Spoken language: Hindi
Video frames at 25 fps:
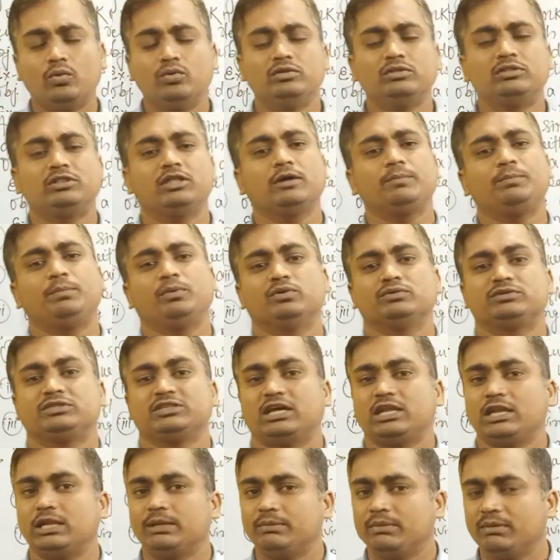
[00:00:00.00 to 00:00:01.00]
उन तक
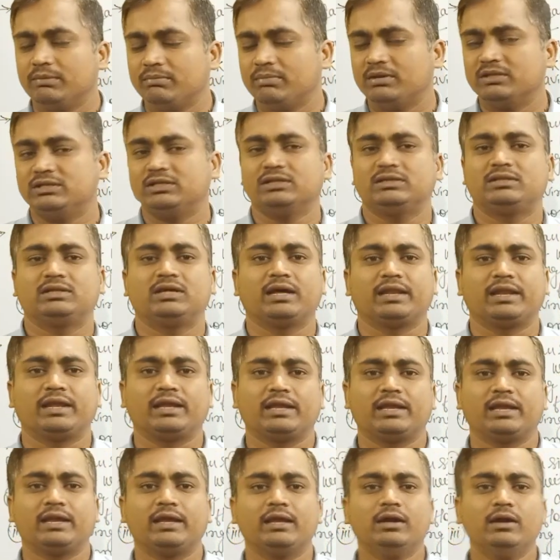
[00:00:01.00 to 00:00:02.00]
पहुंचाने में मदद
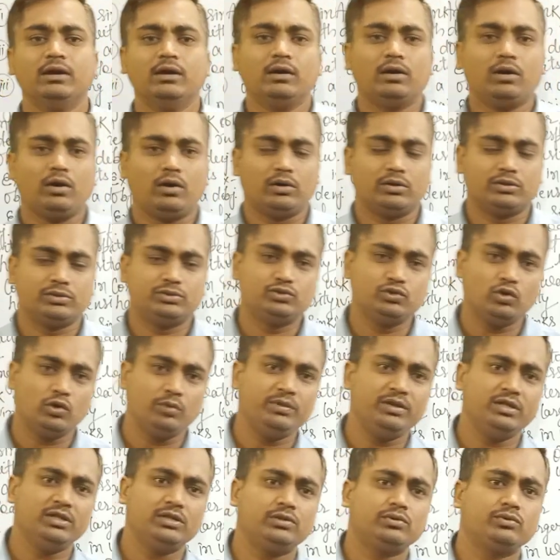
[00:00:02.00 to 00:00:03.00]
करेंगे और
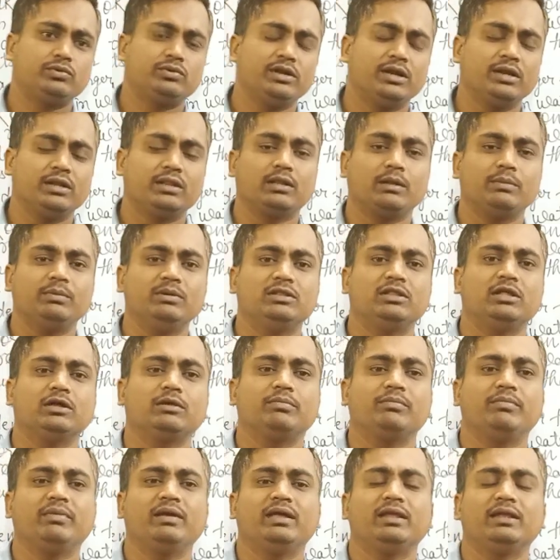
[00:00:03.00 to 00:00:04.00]
जो भी स्टूडेंट्स अभी
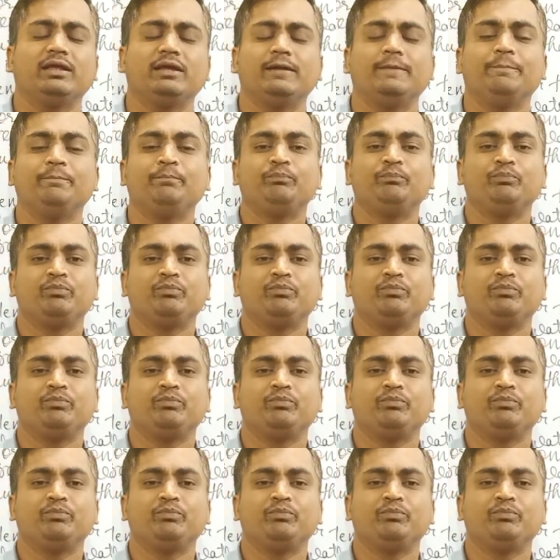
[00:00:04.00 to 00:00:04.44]
तक मेरे